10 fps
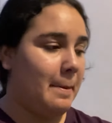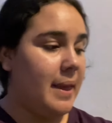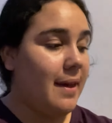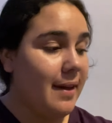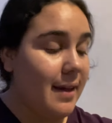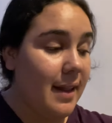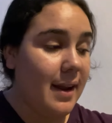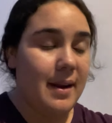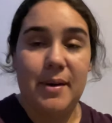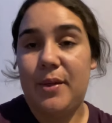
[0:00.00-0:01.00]
Y
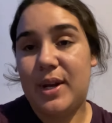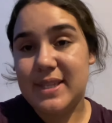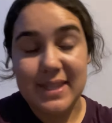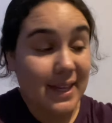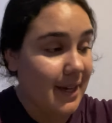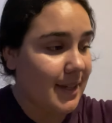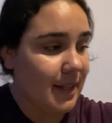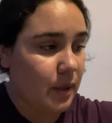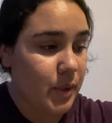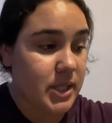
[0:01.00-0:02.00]
la lavadora sigue aquí,
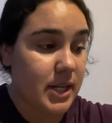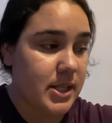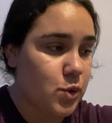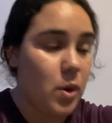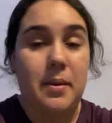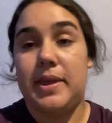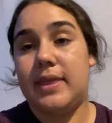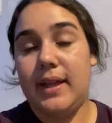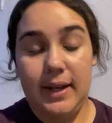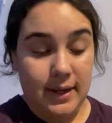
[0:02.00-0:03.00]
le voy a echar el
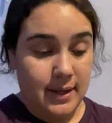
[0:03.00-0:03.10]
suavitel.